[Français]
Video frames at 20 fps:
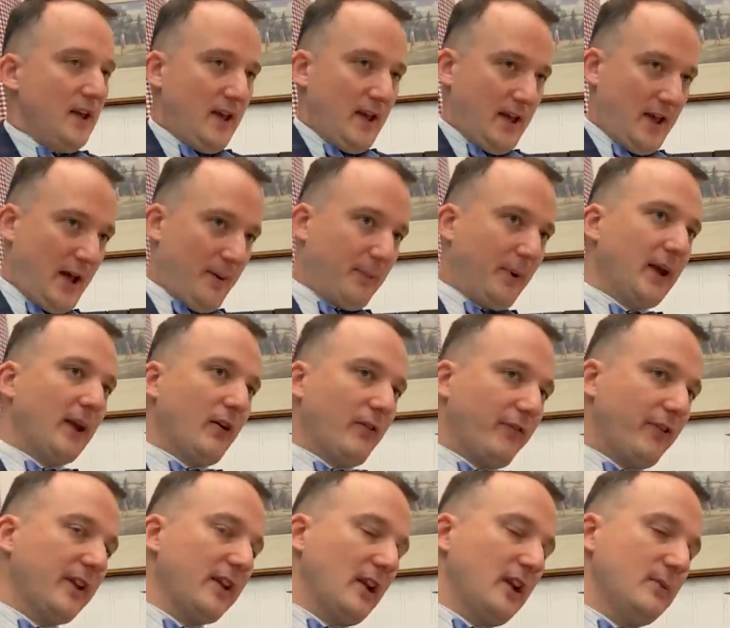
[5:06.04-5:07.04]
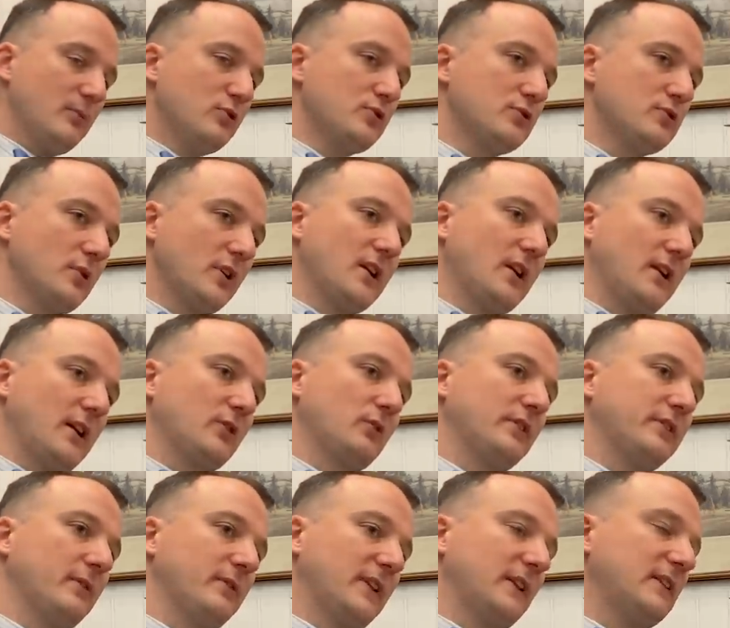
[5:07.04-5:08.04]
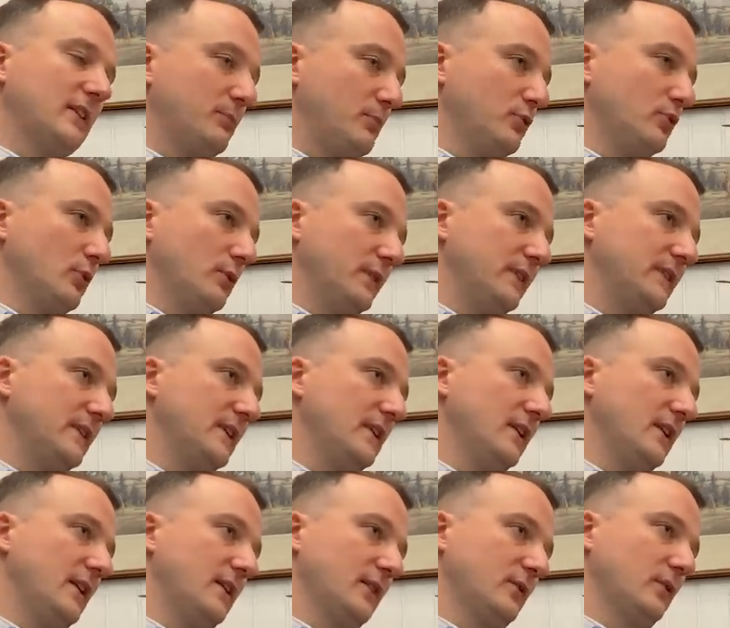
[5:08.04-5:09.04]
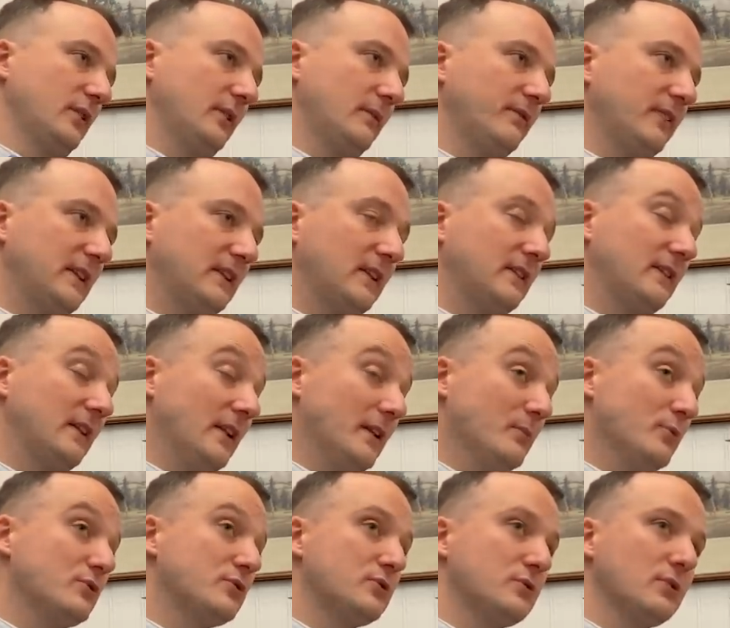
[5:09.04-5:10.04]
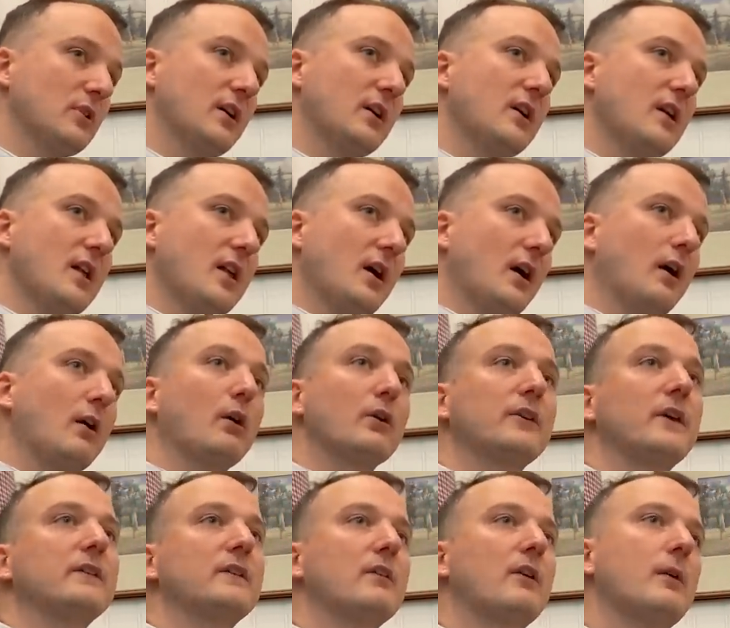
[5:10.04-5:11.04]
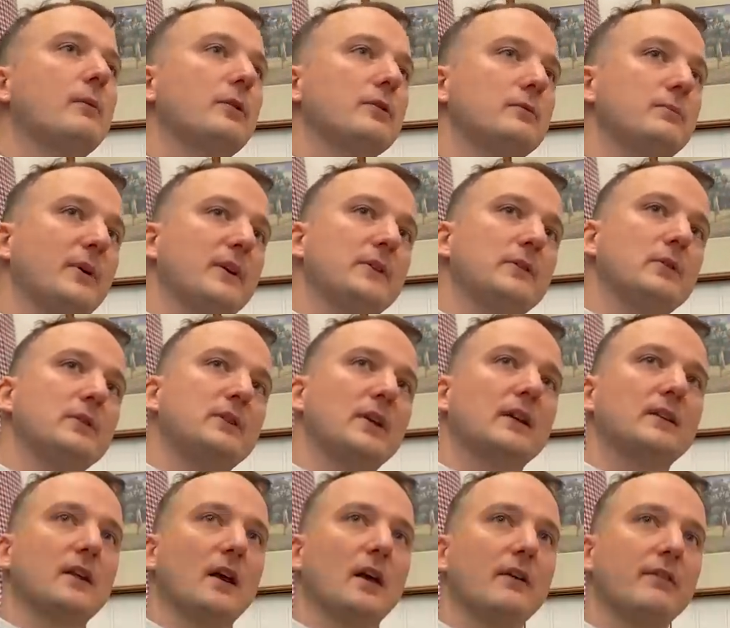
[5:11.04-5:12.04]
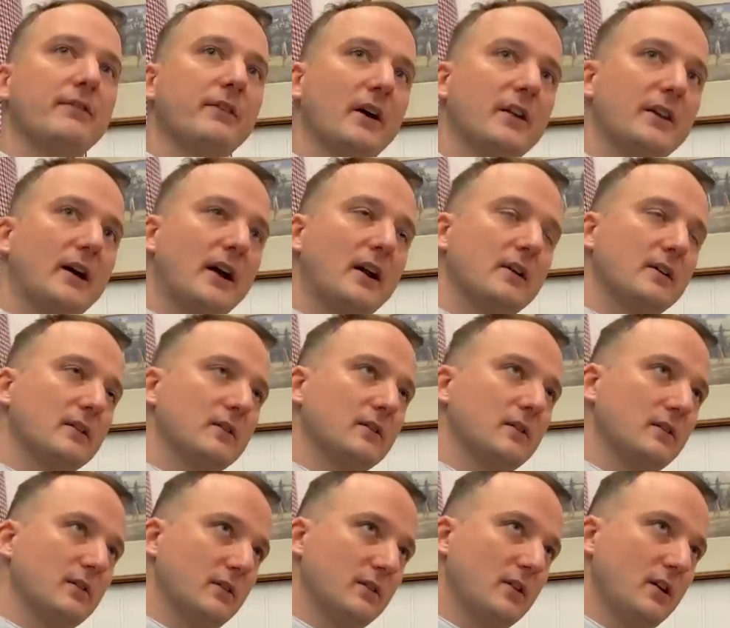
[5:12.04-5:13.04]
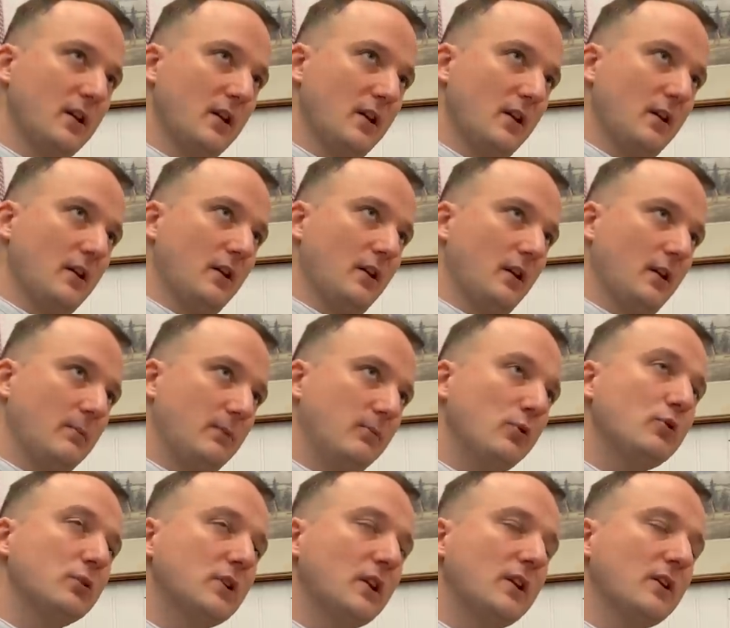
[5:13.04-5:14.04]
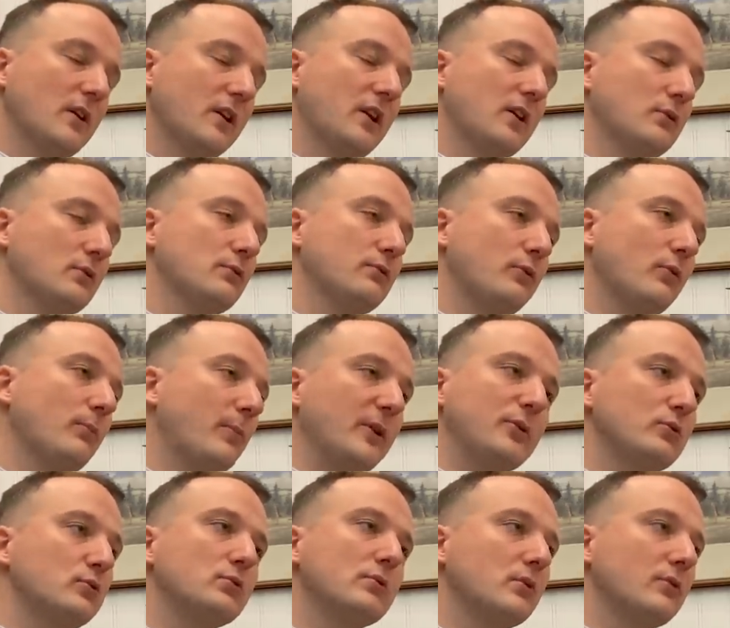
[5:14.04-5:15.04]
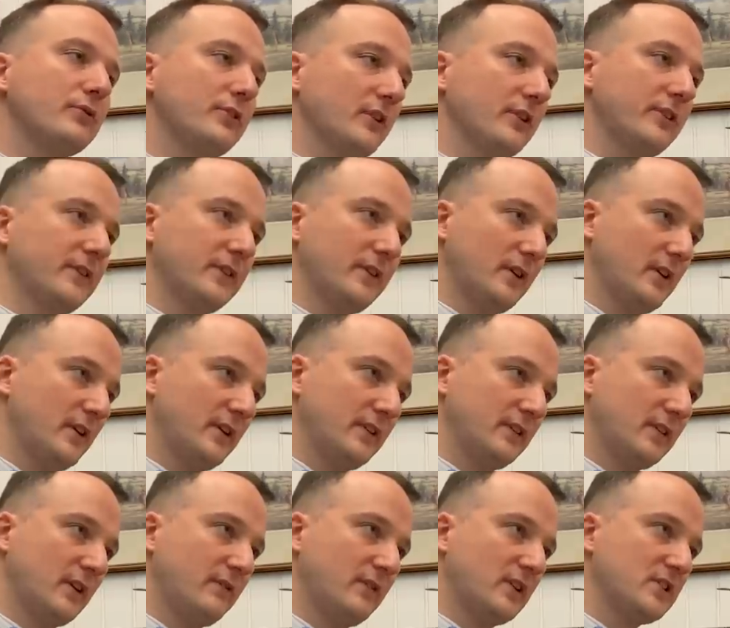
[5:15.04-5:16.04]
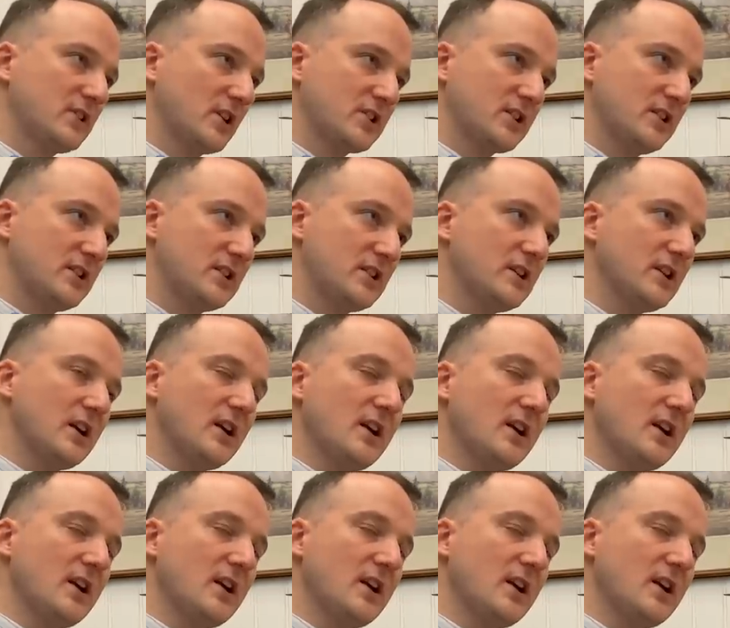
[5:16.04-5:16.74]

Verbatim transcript: Et après, enfin, il y a les mesures. Quelle la troisième Ça, c'est plutôt le style. Et là, la troisième facette, c'est les mesures. Alors ça, c'est vraiment une prise de tête infernale. Euh, il y a beaucoup de clients qui ne font pas du tout confiance à ce qu'ils viennent chercher ici.